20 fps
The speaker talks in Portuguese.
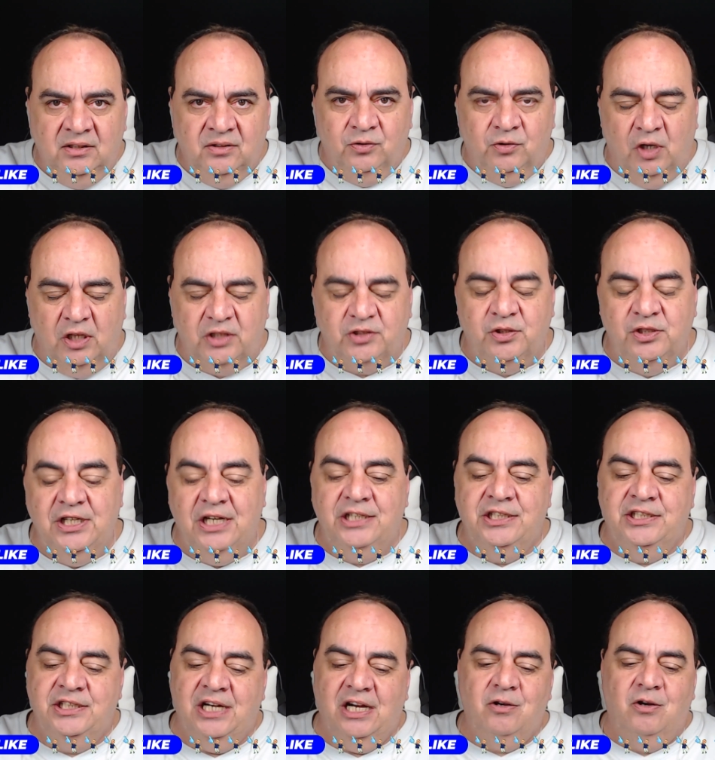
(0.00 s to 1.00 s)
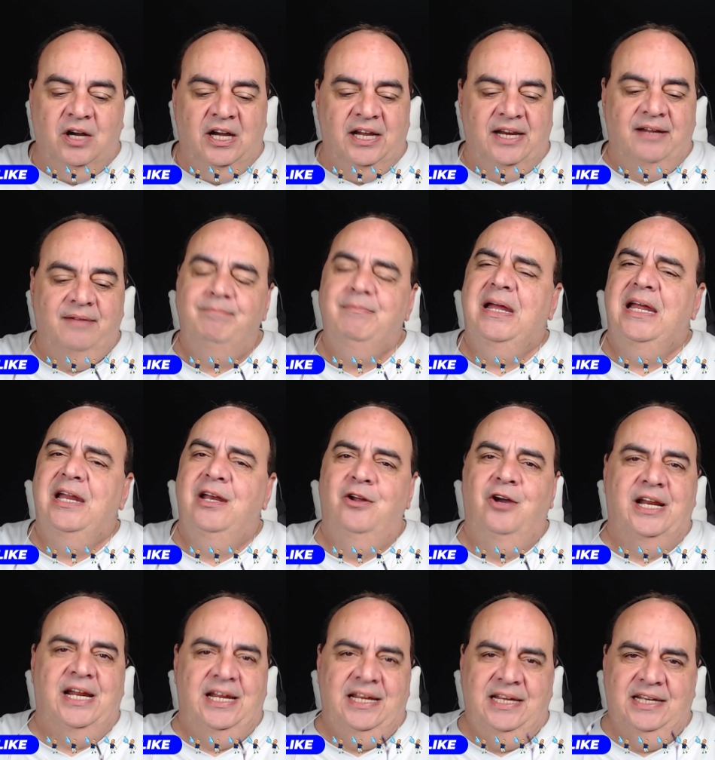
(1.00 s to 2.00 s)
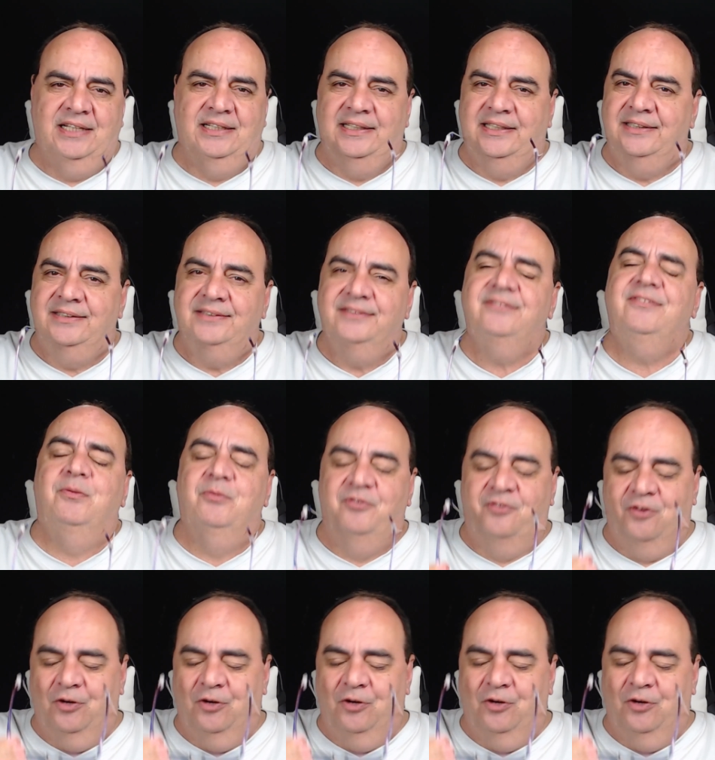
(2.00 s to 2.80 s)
o nosso dia a dia. Agora, melhor ainda, vamos